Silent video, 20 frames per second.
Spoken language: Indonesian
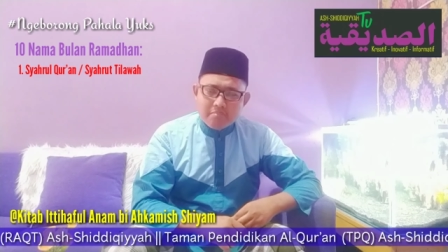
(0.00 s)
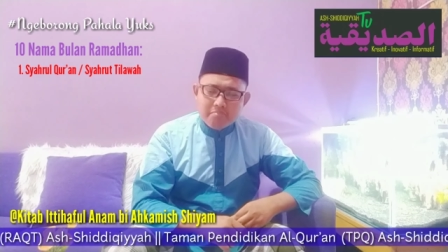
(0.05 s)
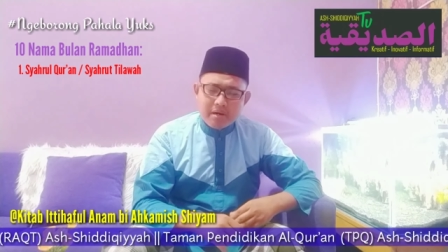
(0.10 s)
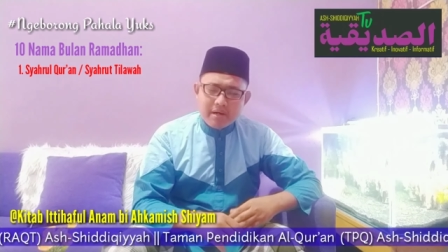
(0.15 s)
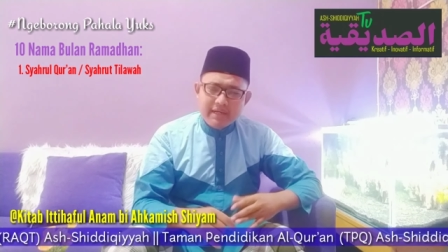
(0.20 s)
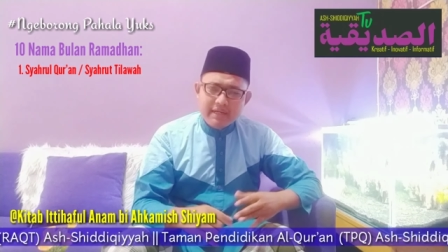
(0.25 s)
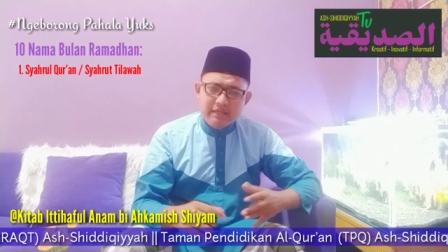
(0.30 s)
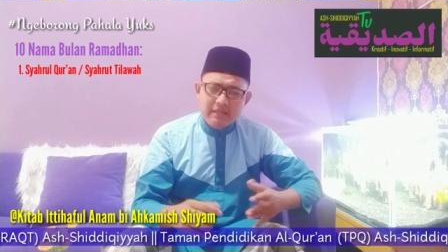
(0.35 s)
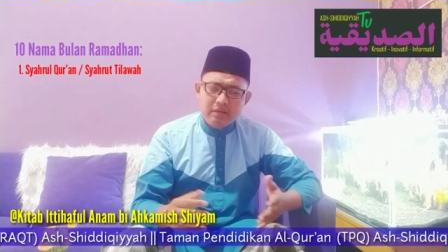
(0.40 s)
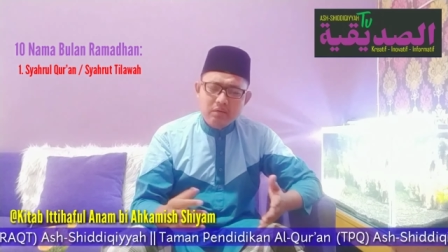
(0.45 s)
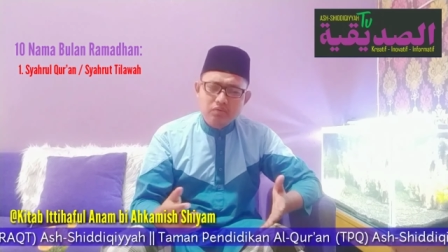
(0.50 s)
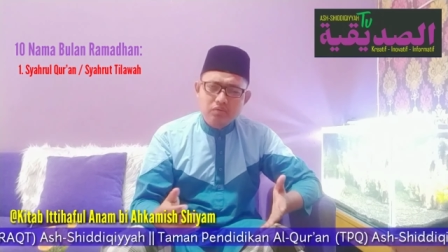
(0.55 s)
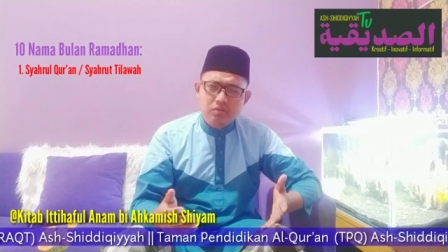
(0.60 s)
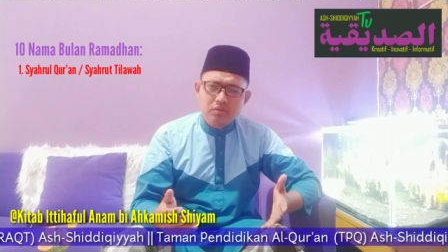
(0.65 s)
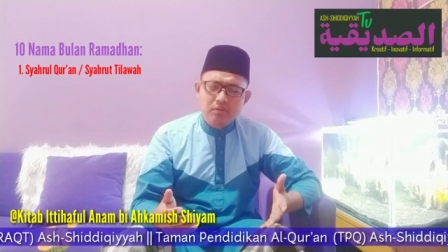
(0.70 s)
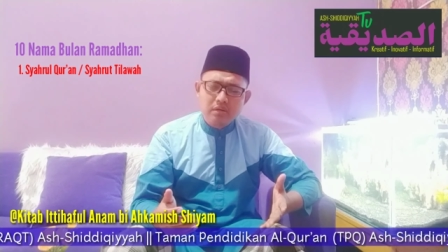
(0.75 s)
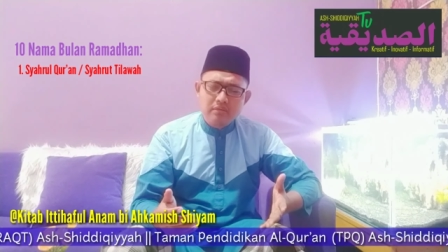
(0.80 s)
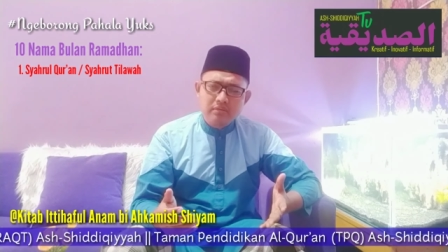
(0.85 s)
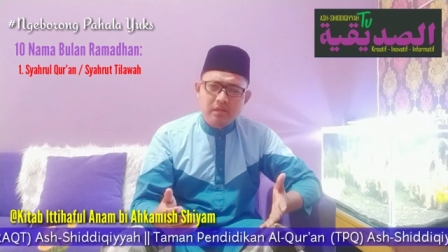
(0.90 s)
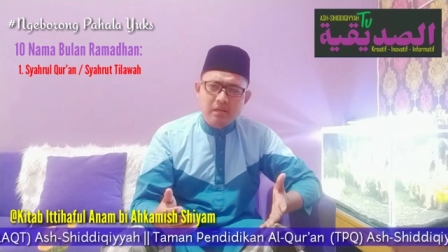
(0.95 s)
Baginda
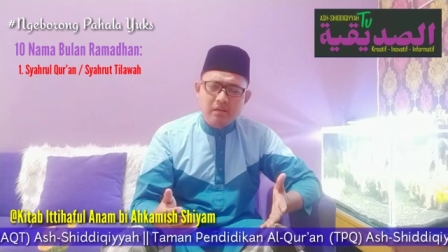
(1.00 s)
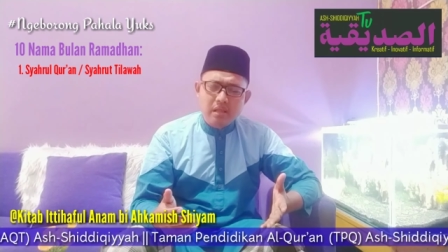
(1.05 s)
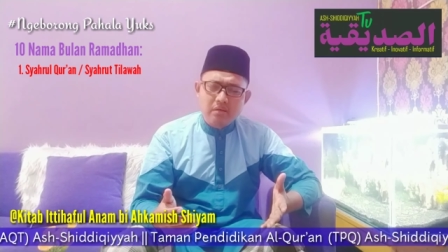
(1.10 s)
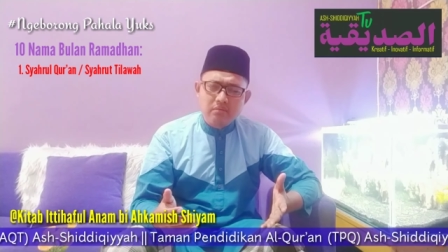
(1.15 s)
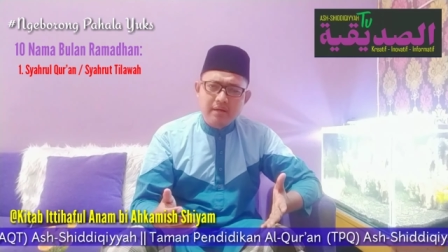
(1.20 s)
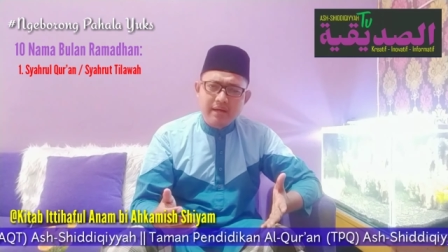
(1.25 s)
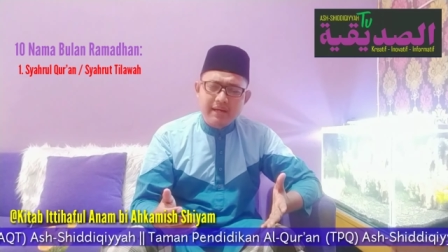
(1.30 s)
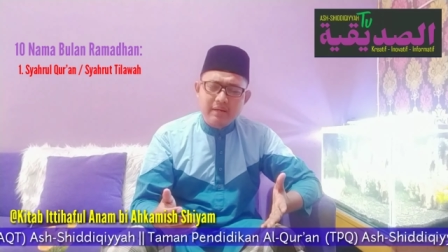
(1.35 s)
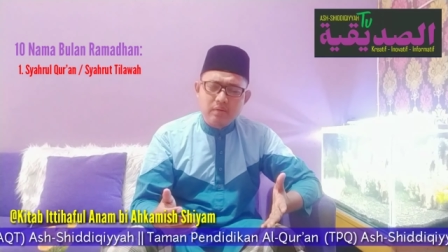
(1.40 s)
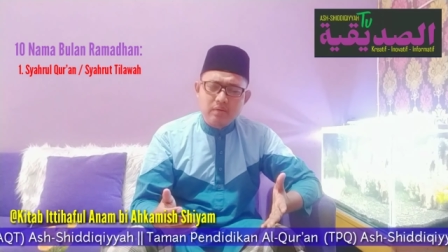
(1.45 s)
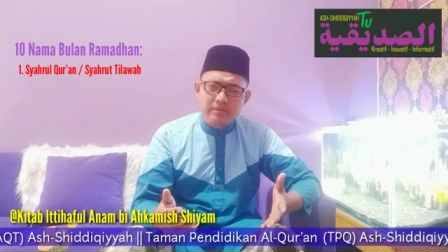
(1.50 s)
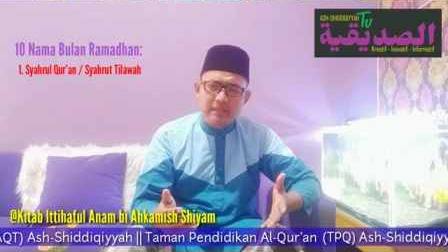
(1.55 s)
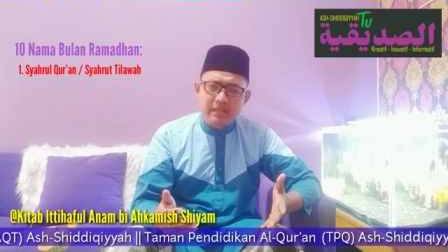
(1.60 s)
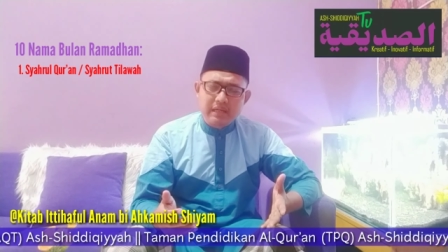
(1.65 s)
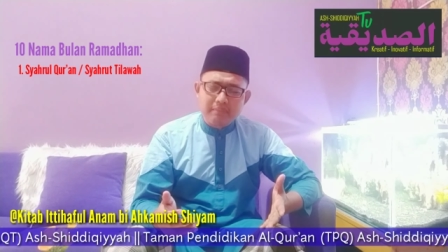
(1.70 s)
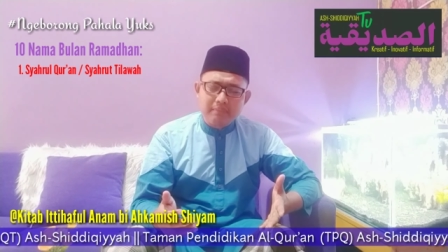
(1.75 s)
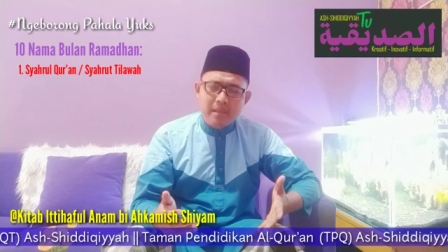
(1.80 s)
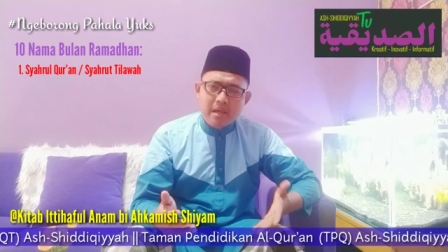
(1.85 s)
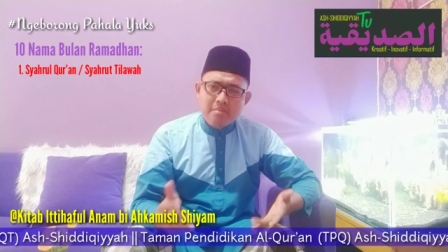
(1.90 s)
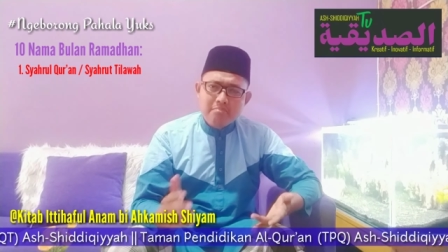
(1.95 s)
Rasulullah sallallahu alaihi wasallam